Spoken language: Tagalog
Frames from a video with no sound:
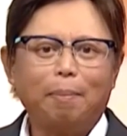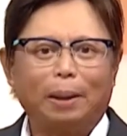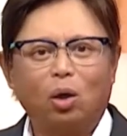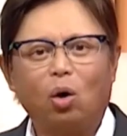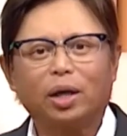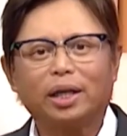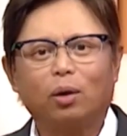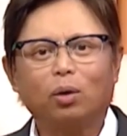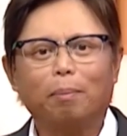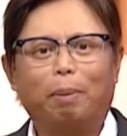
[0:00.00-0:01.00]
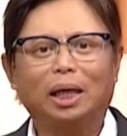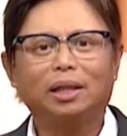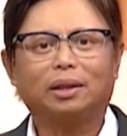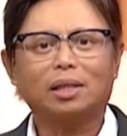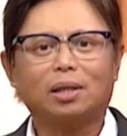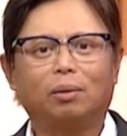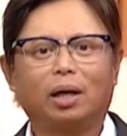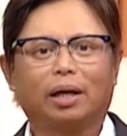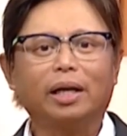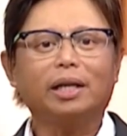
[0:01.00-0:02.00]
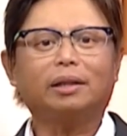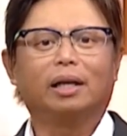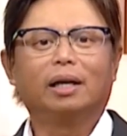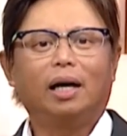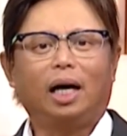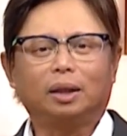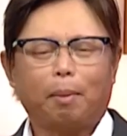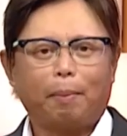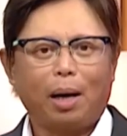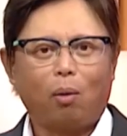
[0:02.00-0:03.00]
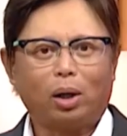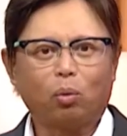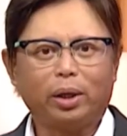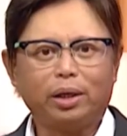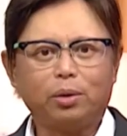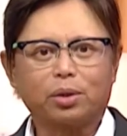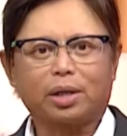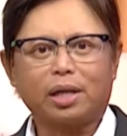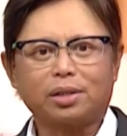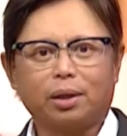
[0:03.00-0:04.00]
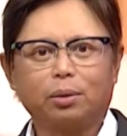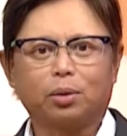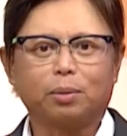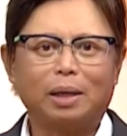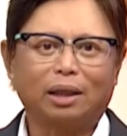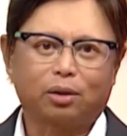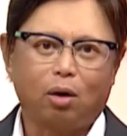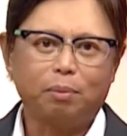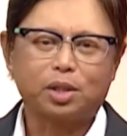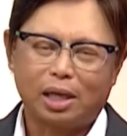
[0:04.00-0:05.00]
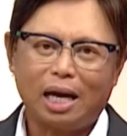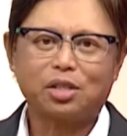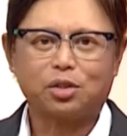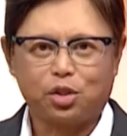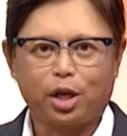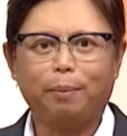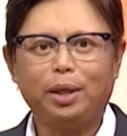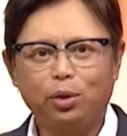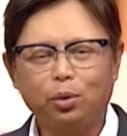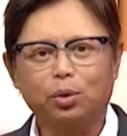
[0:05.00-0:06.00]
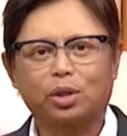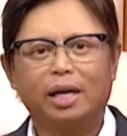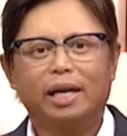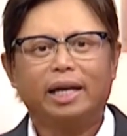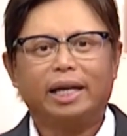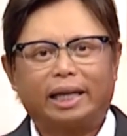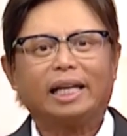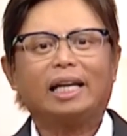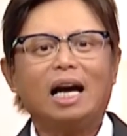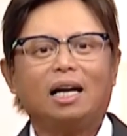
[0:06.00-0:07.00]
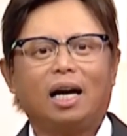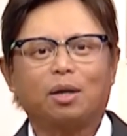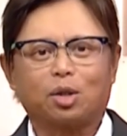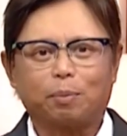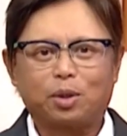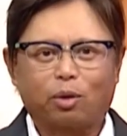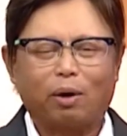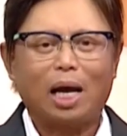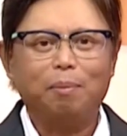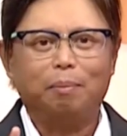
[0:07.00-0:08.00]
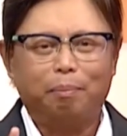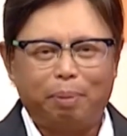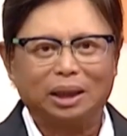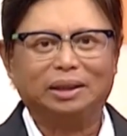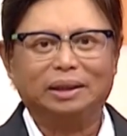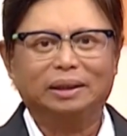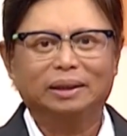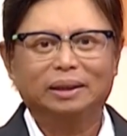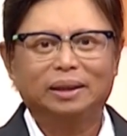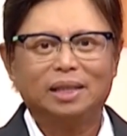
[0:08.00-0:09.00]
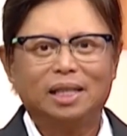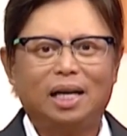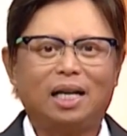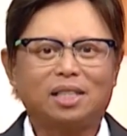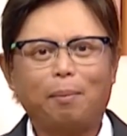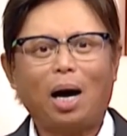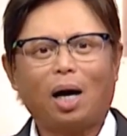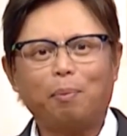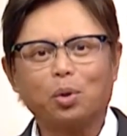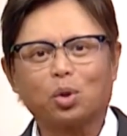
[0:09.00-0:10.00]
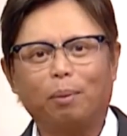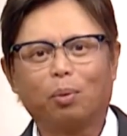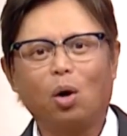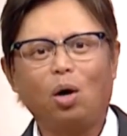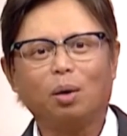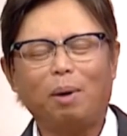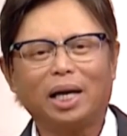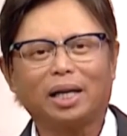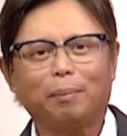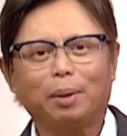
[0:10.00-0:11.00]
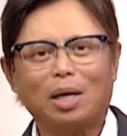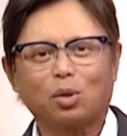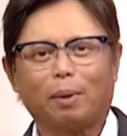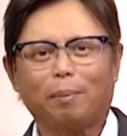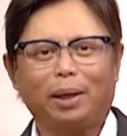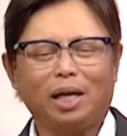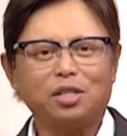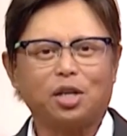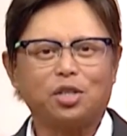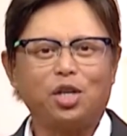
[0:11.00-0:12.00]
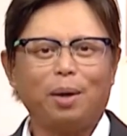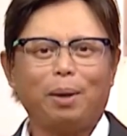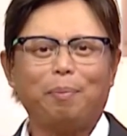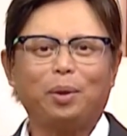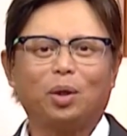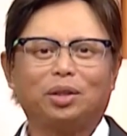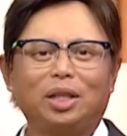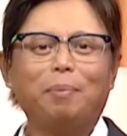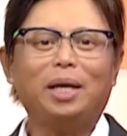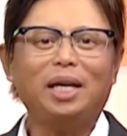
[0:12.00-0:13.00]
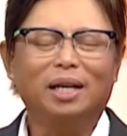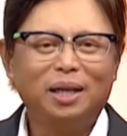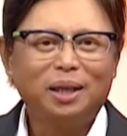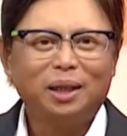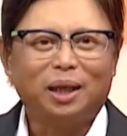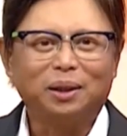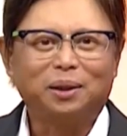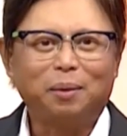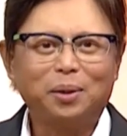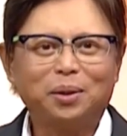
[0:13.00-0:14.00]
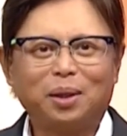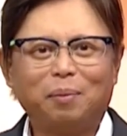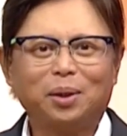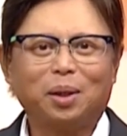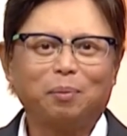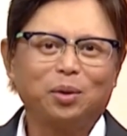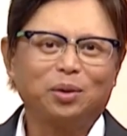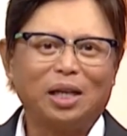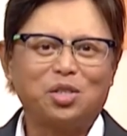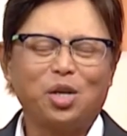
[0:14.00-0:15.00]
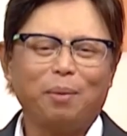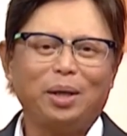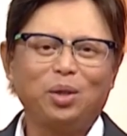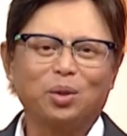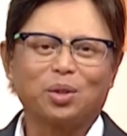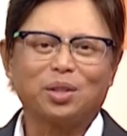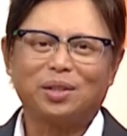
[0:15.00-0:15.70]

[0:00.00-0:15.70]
Panoorin ang unang balita sa unang hirit at iba pang award-winning news ka sa youtube.com slash GMA News. I-click lang ang subscribe button. At sa mga kapuso abroad, maaari kaming masubaybayan sa GMA Pinoy TV at www.gmanews.tv.